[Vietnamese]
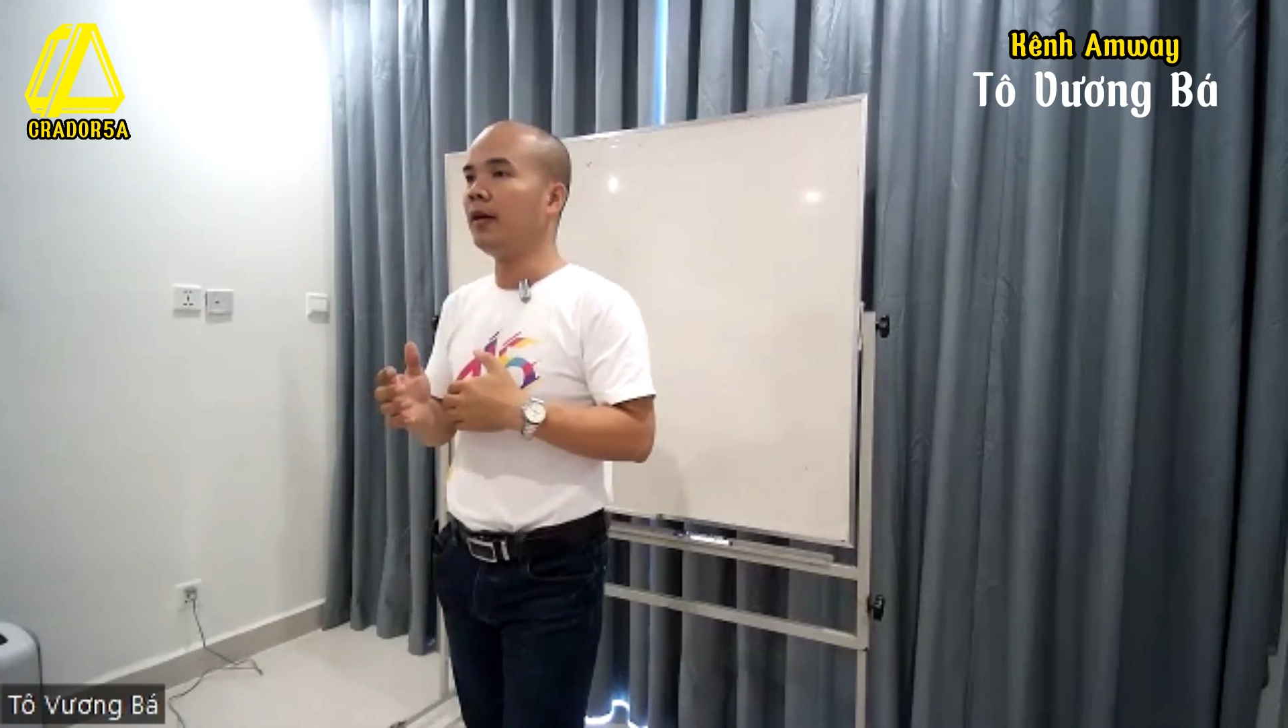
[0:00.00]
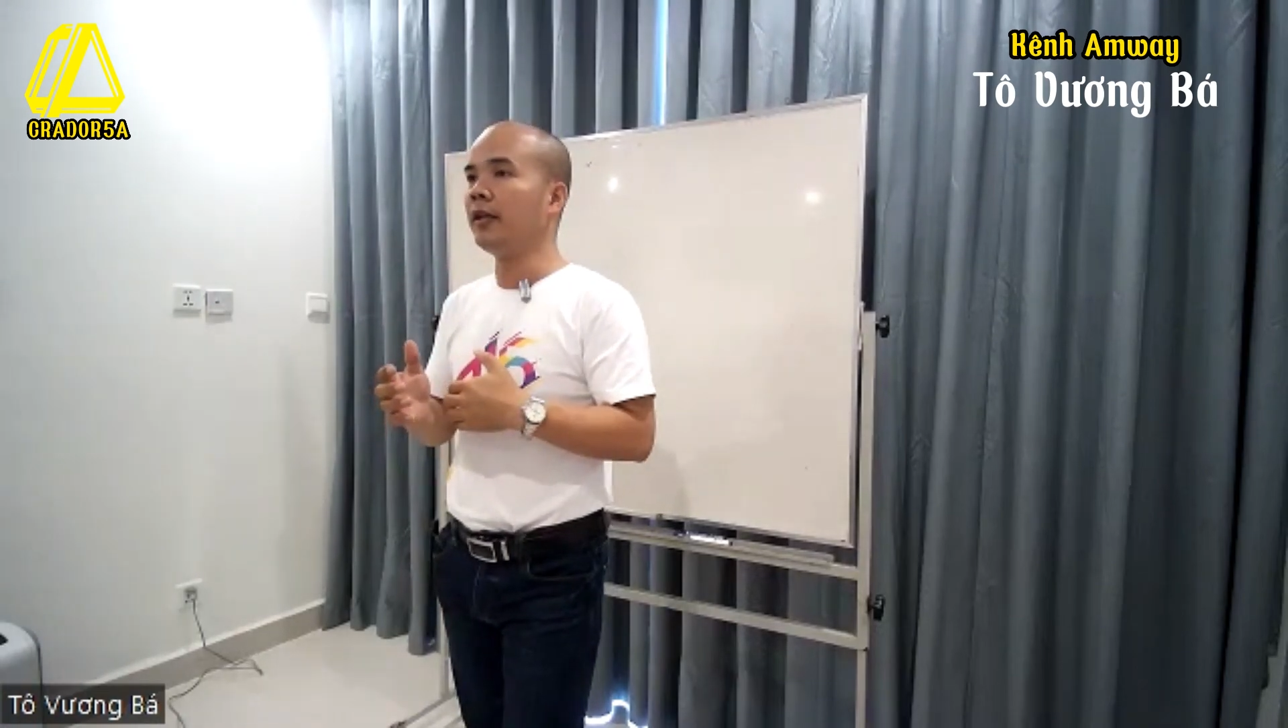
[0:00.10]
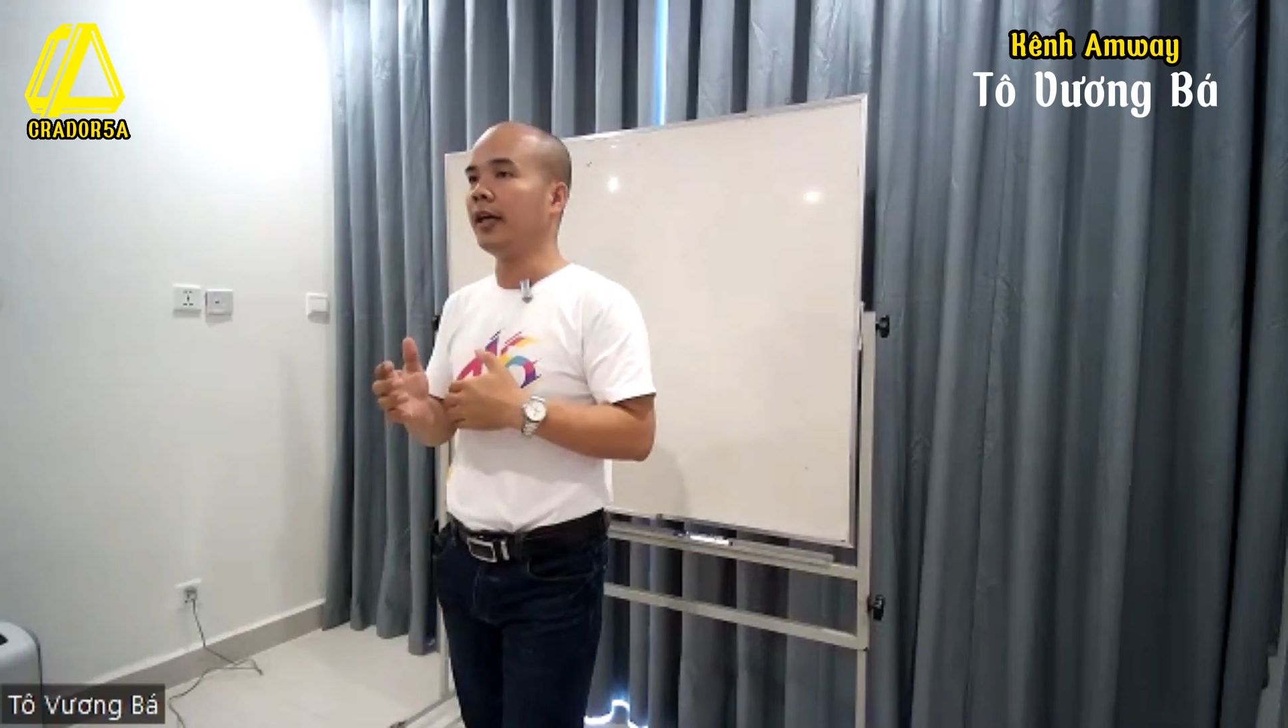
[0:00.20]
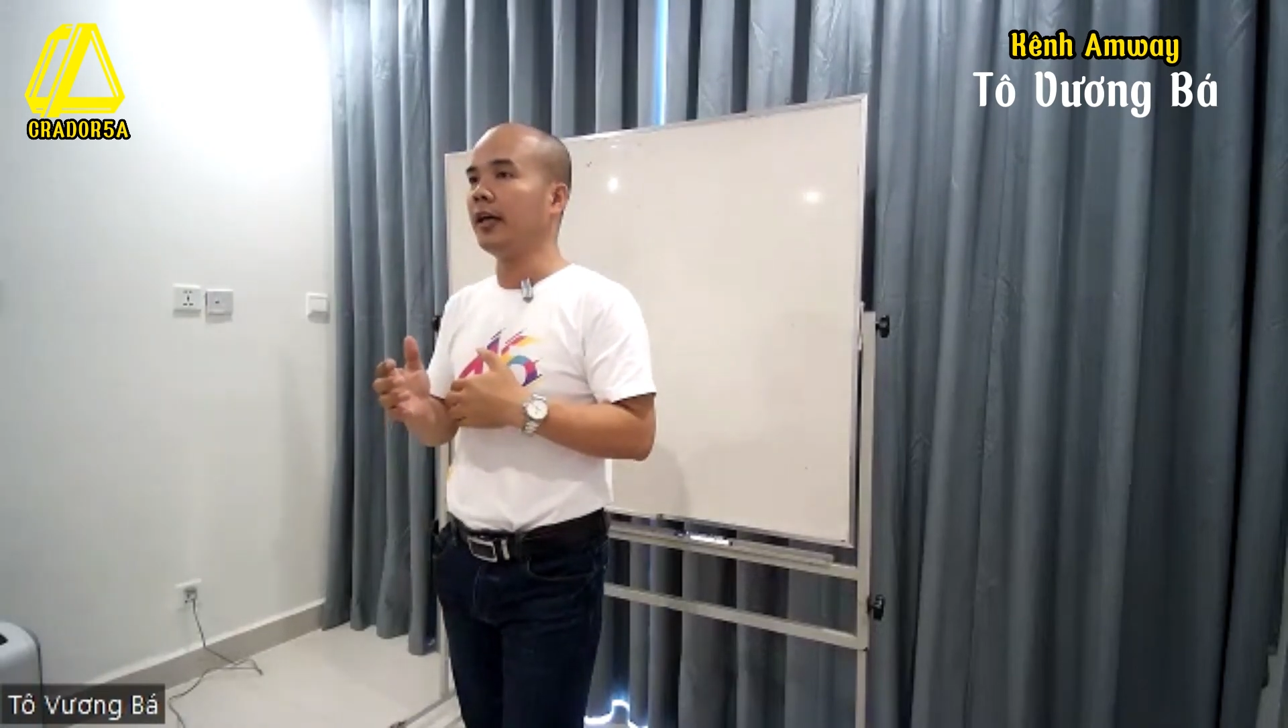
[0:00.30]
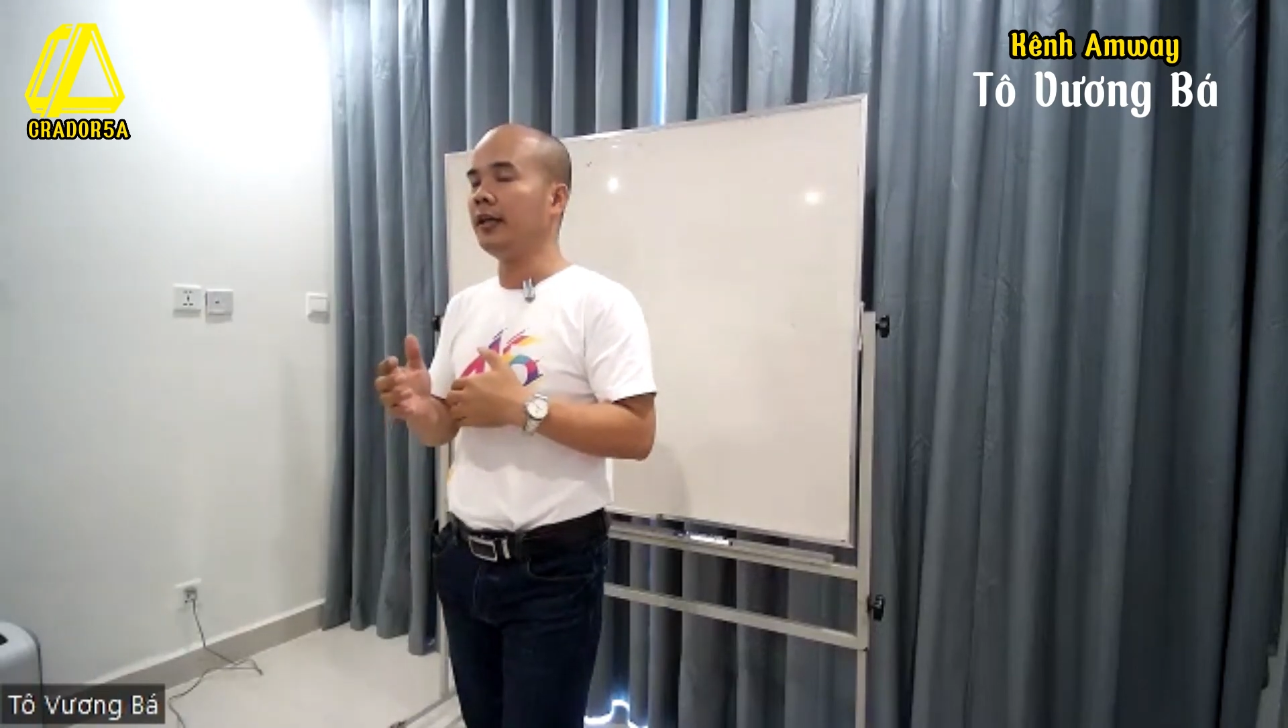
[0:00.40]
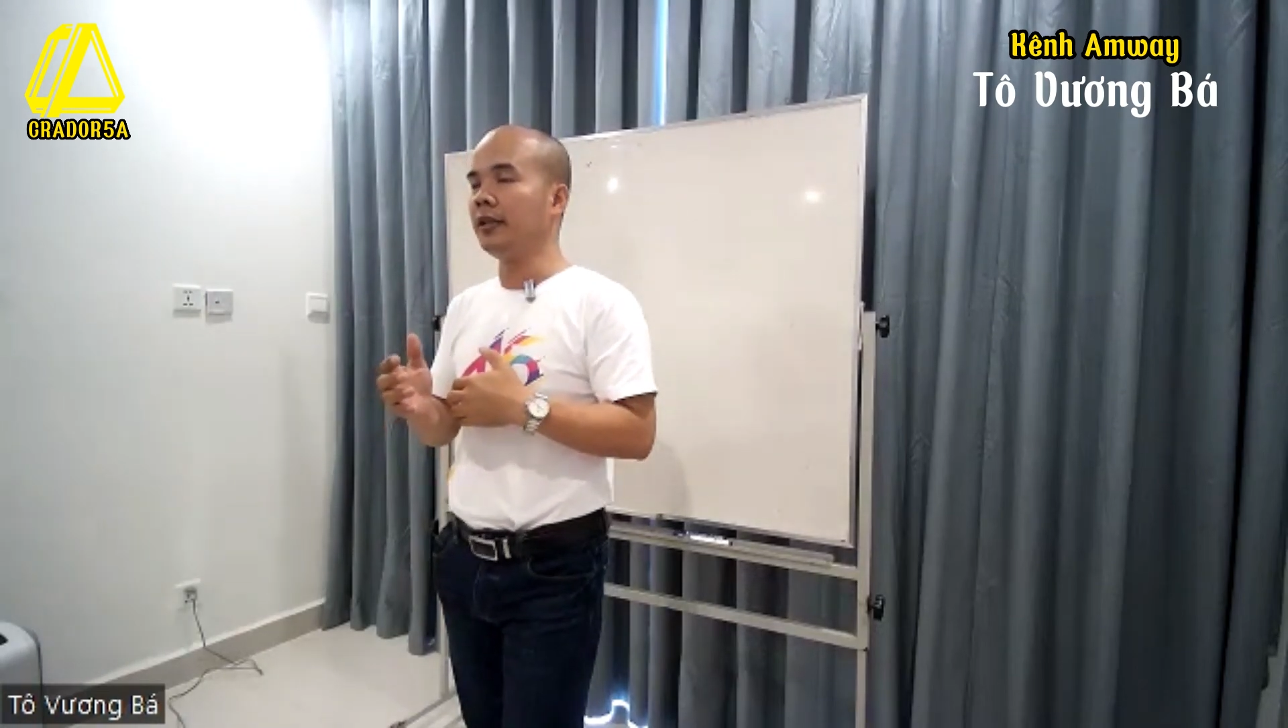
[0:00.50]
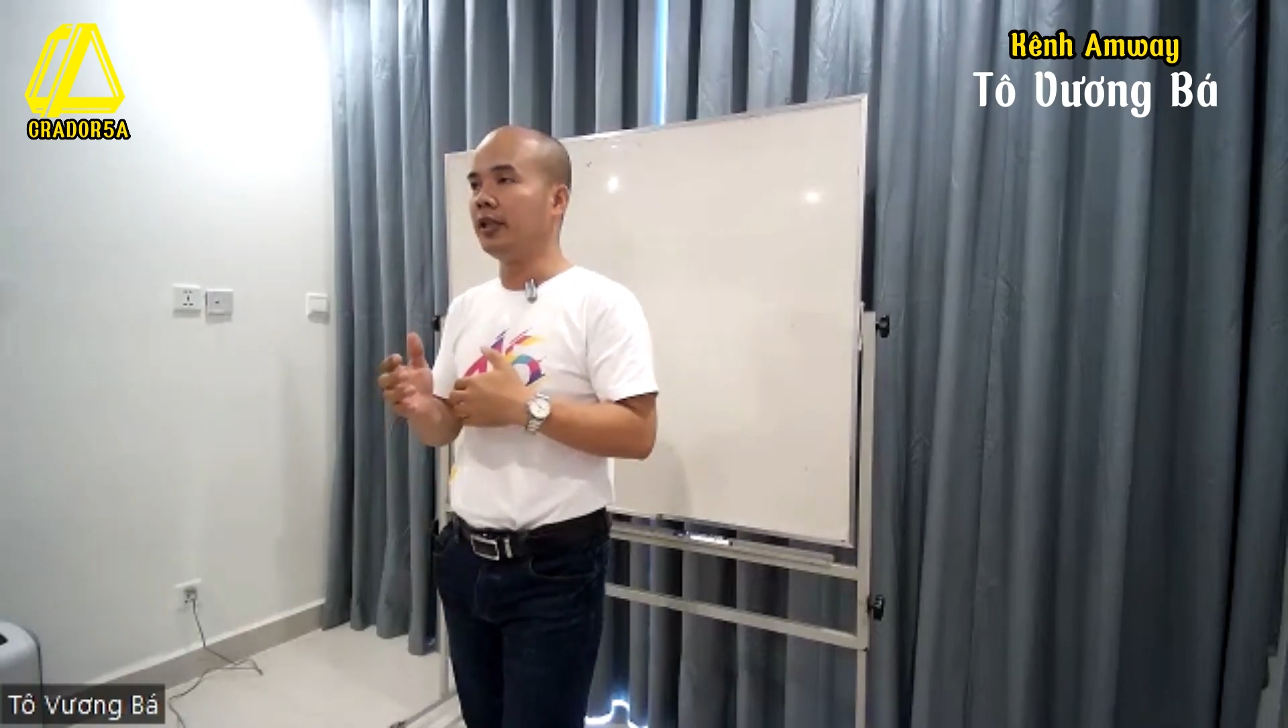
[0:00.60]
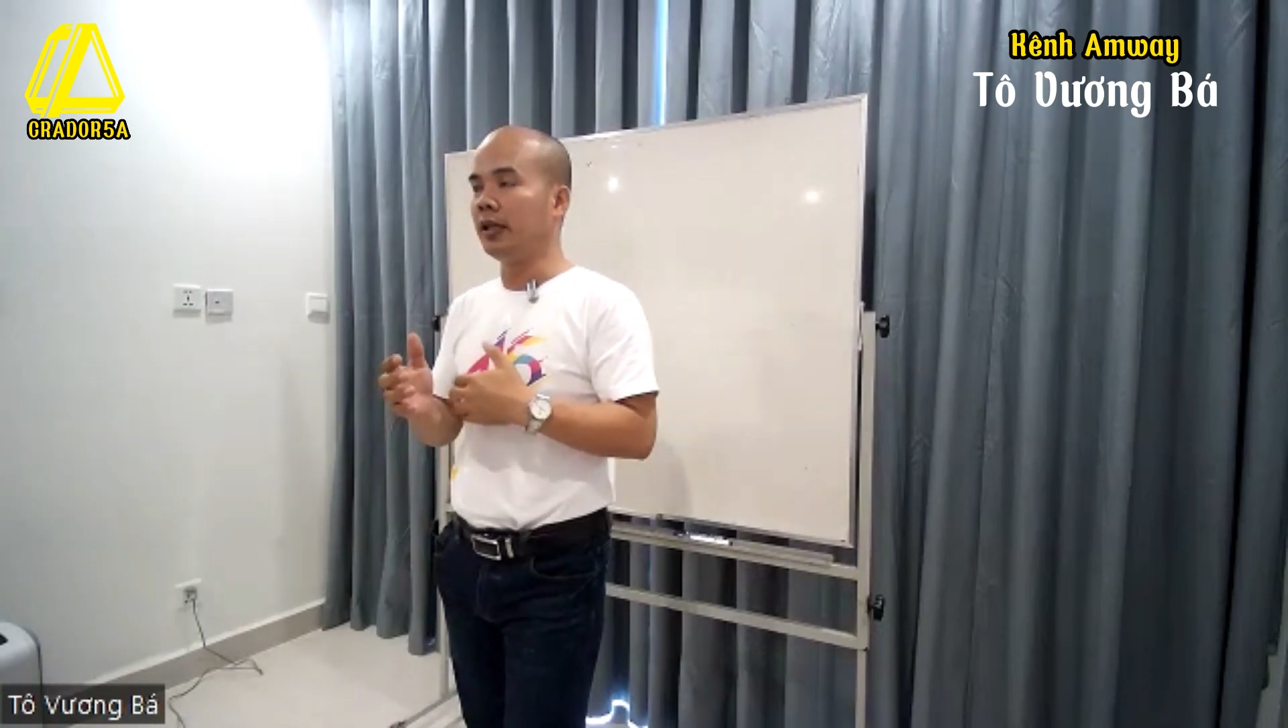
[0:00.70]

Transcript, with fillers: có thể người